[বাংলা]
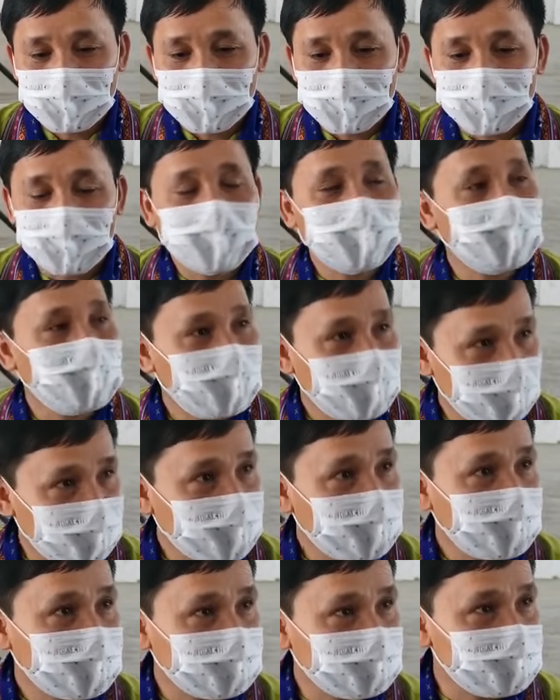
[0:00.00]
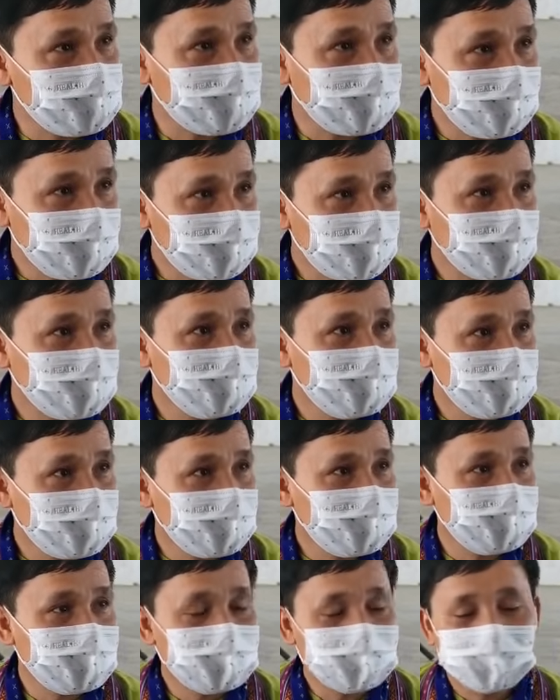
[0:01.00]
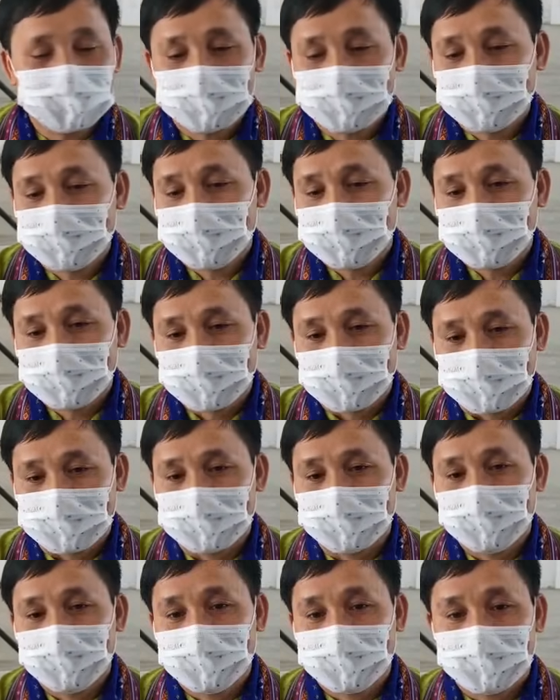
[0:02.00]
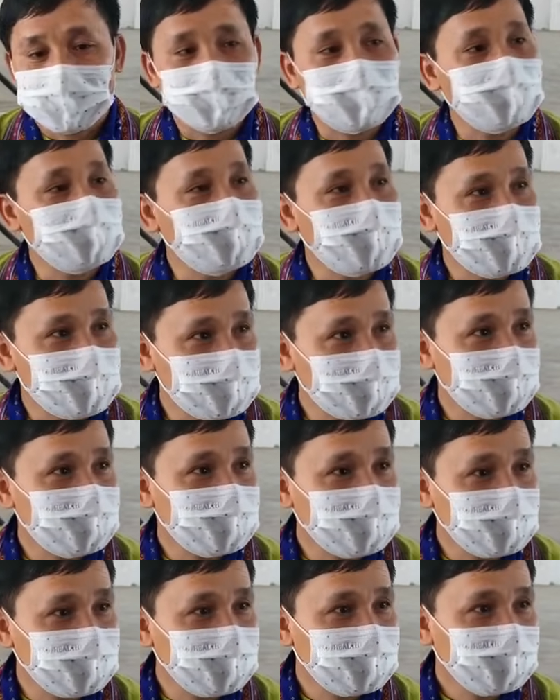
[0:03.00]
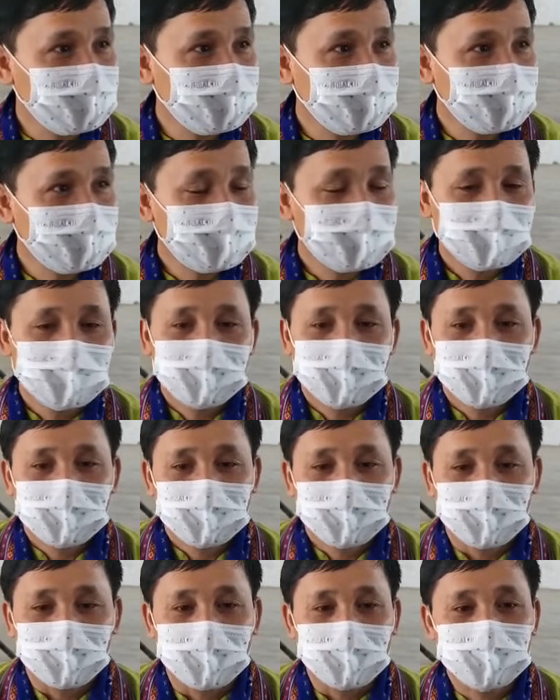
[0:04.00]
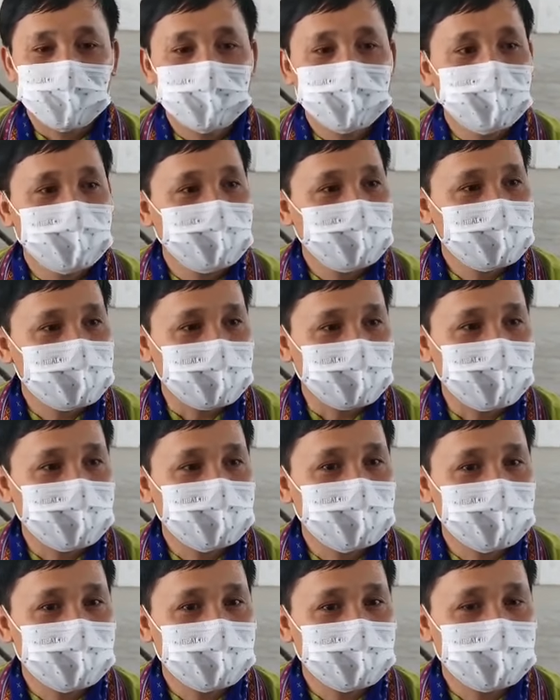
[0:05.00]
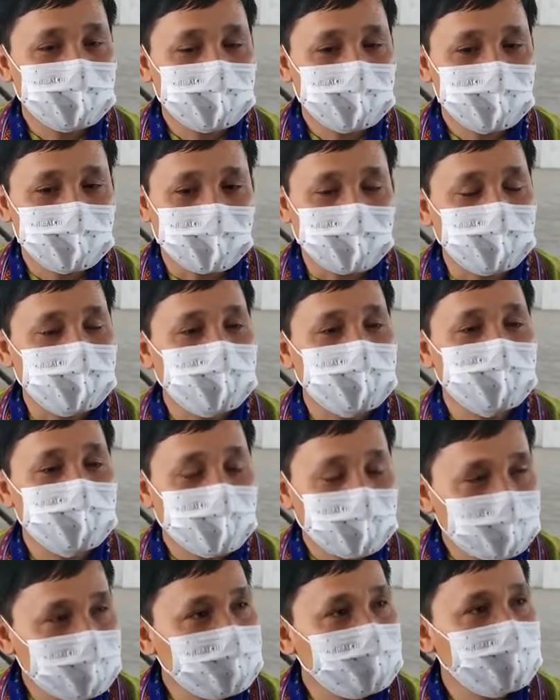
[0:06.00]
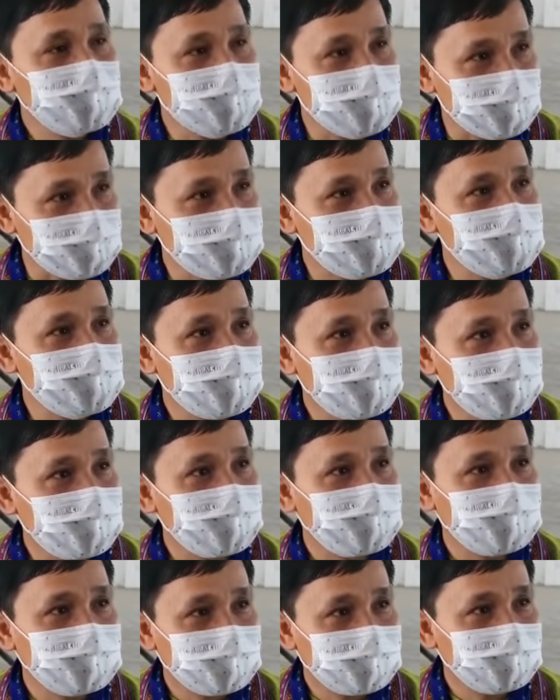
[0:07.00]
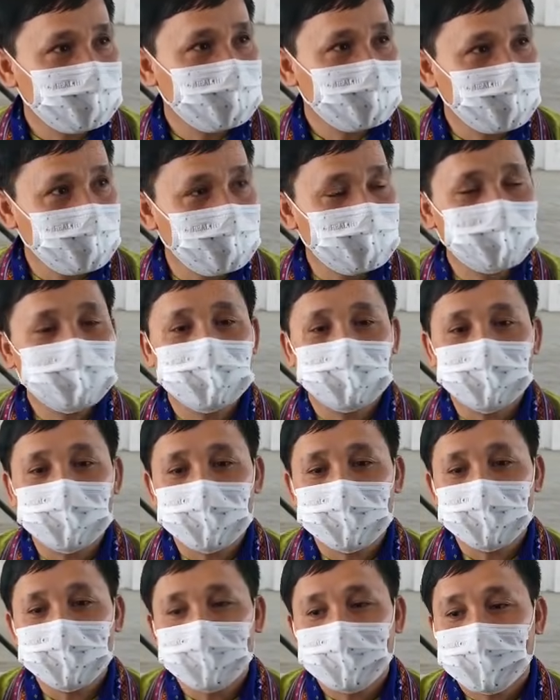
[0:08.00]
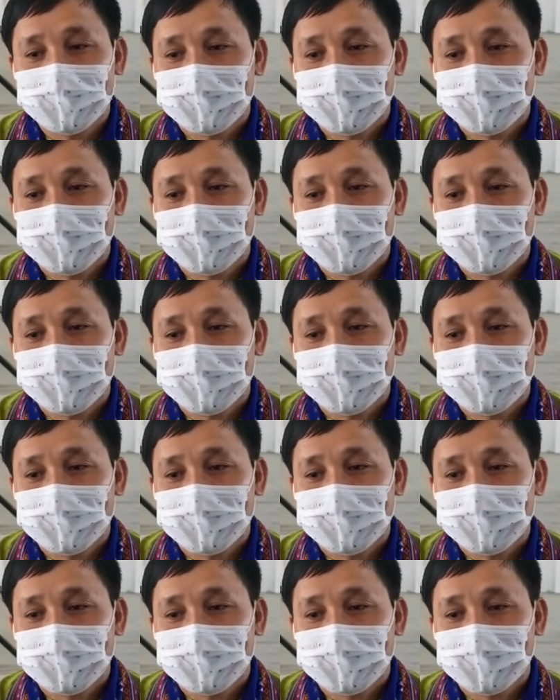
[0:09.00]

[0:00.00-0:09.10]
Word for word: আমার আহ্বান রাখতে চাই প্রতিজ্ঞাবর কাছে আজকে ওনার জন্মদিন ওনার প্রতি যেমন জন্ম জন্মদিনের শুভেচ্ছা রইল তেমনি